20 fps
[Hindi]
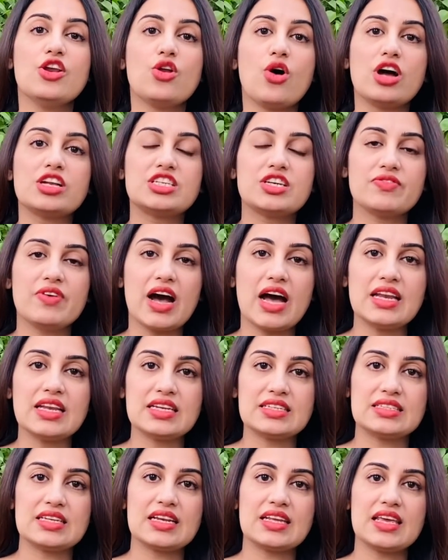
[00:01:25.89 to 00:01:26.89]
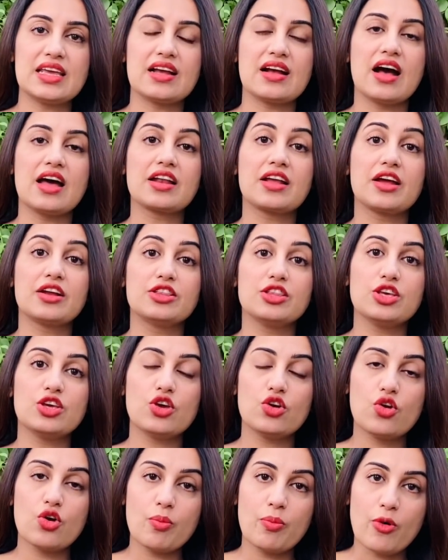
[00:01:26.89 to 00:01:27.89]
नौजवान नस्ल की
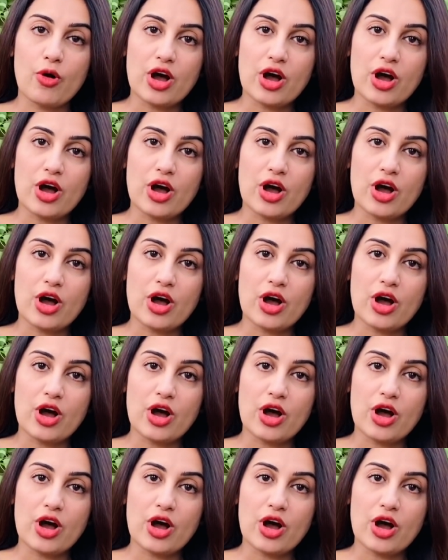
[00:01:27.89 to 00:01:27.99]
कारकर्दगी को